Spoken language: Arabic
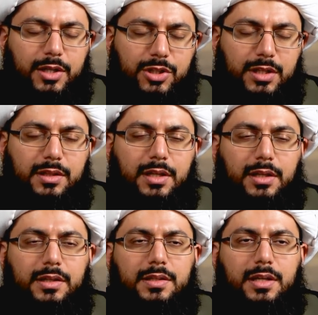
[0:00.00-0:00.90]
أشد
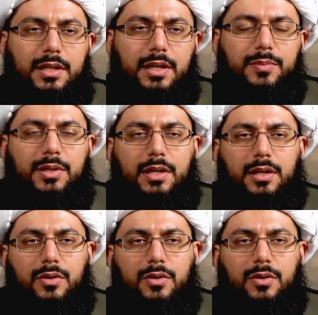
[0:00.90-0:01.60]
القتال أبناء